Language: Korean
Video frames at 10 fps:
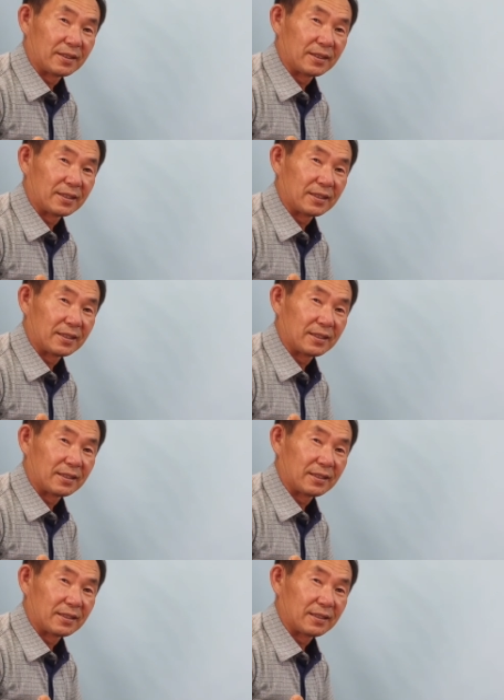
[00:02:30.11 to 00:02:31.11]

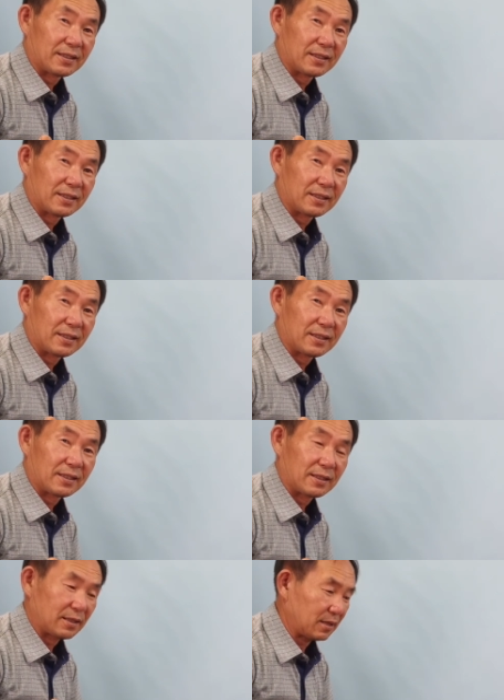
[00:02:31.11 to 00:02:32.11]
꽂아놓고 빨리
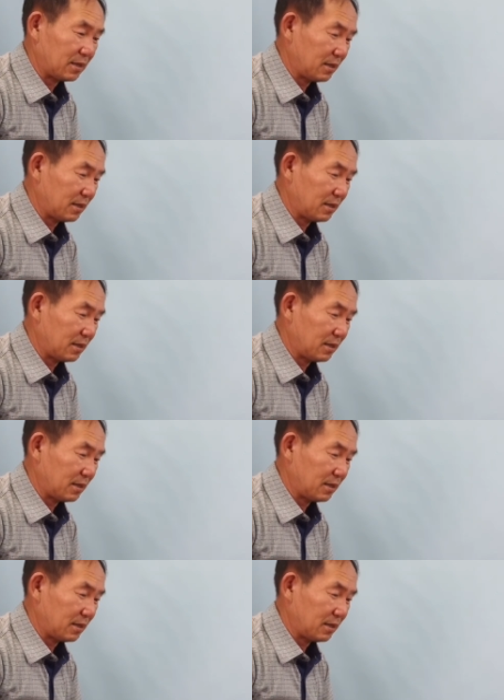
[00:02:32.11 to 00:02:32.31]
자라가지고